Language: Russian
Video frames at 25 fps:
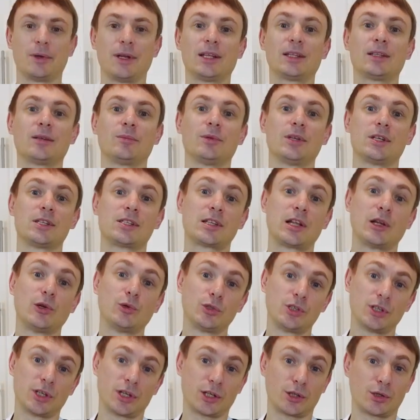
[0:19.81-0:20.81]
При этом есть
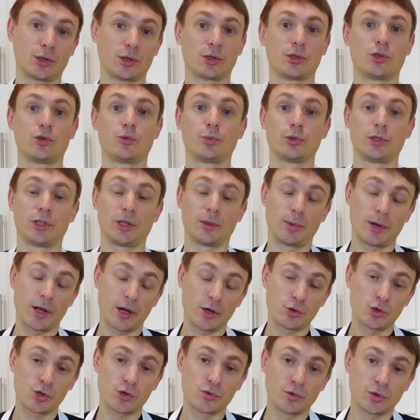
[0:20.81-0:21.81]
люди, которые не
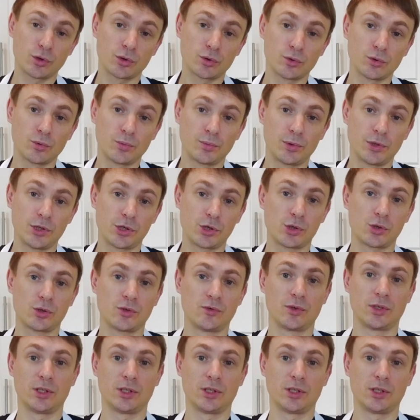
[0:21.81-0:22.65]
употребляют животную пищу,